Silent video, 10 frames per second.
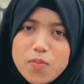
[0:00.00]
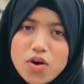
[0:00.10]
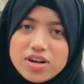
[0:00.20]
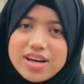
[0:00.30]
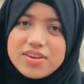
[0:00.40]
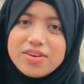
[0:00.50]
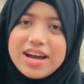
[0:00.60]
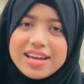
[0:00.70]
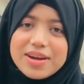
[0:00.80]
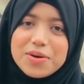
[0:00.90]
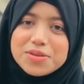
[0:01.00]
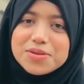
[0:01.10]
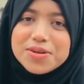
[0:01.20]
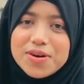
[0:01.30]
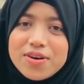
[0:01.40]
পটানোর আগে কত
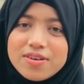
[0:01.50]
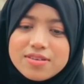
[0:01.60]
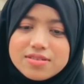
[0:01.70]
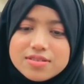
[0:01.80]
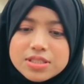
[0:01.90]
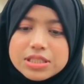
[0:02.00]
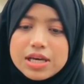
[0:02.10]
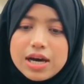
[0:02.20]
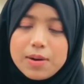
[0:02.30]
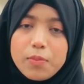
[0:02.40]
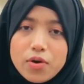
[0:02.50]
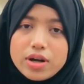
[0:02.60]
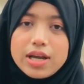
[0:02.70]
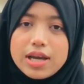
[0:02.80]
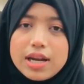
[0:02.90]
ঢং আর পটে
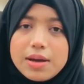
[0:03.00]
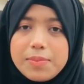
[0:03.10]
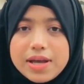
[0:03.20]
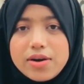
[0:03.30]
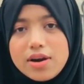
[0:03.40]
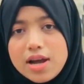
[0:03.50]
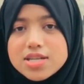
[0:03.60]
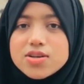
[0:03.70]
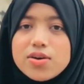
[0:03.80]
গেলে বের হয় আসল